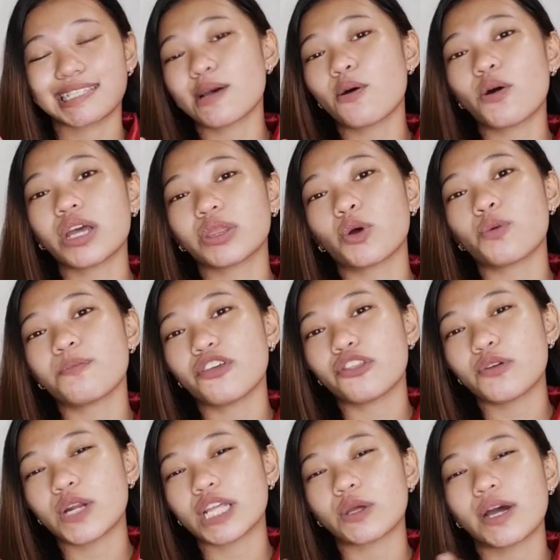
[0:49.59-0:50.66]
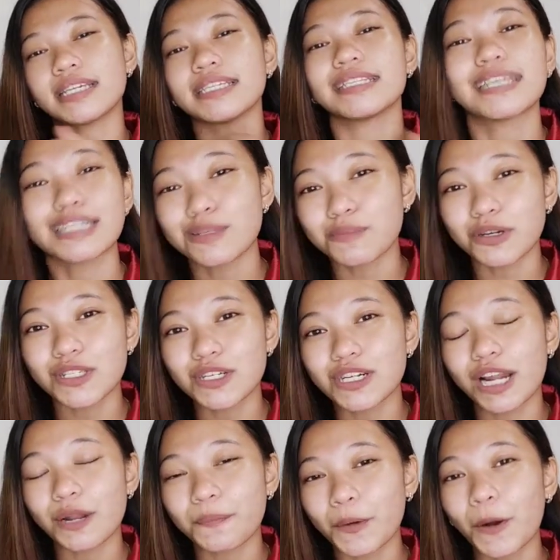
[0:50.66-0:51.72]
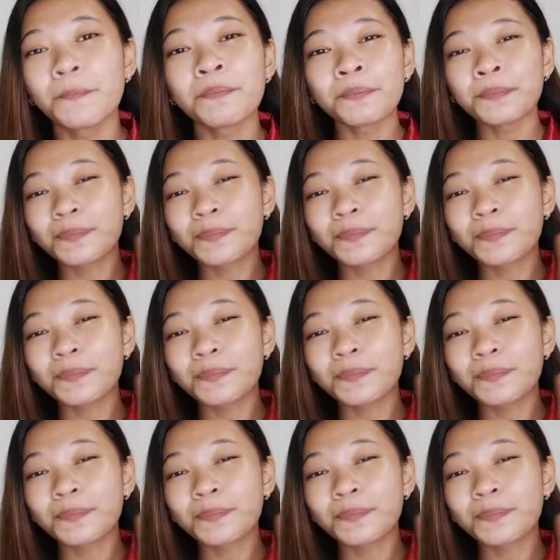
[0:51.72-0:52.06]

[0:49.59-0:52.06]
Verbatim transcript: So, itong video na to ay hindi sponsored. Ano po?